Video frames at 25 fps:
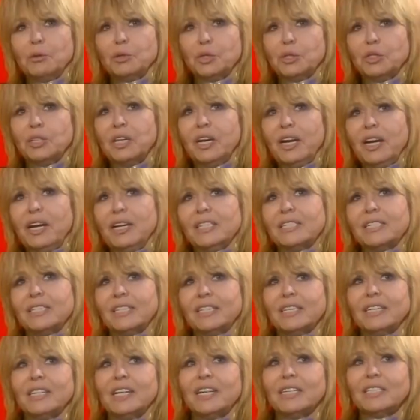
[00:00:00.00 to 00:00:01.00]
мне очень
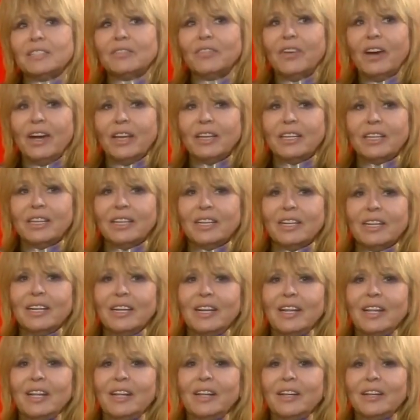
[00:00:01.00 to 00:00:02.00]
нравится это название.
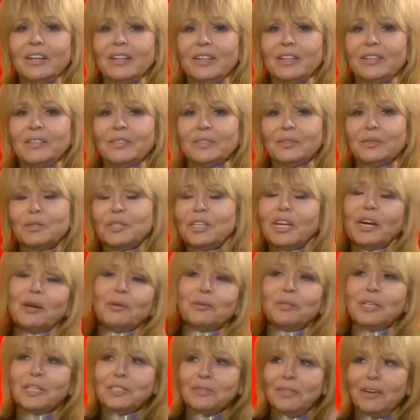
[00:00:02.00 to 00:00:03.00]
Э, но ну, это
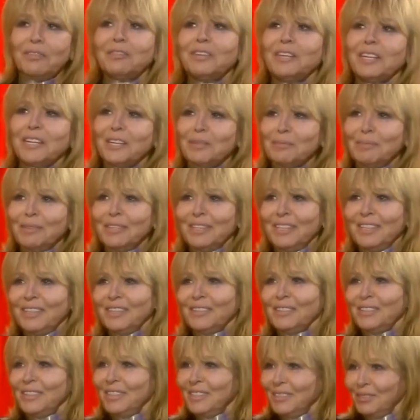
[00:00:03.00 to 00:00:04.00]
как у нас в Авгике
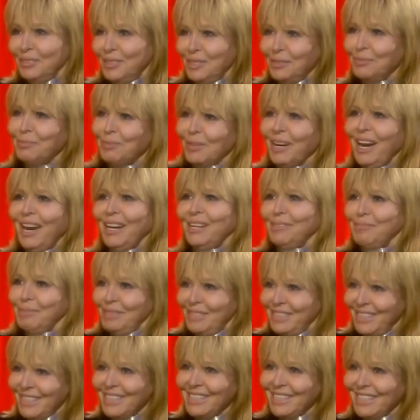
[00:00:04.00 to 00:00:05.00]
было. Это очень правильно.
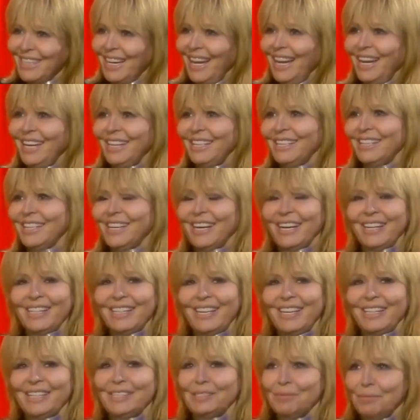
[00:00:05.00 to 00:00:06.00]
Мастерская – это
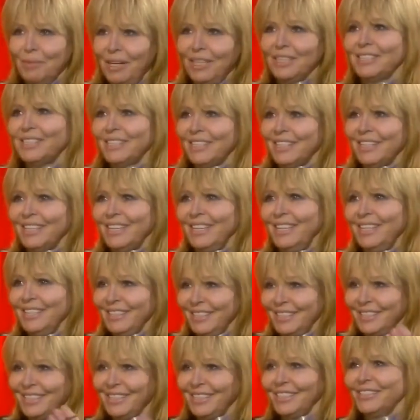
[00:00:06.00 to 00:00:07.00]
когда mm-hmm. есть мастер и
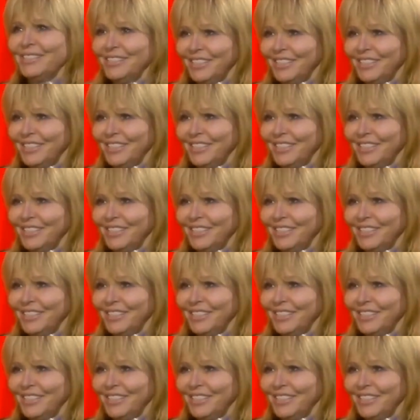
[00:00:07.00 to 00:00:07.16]
есть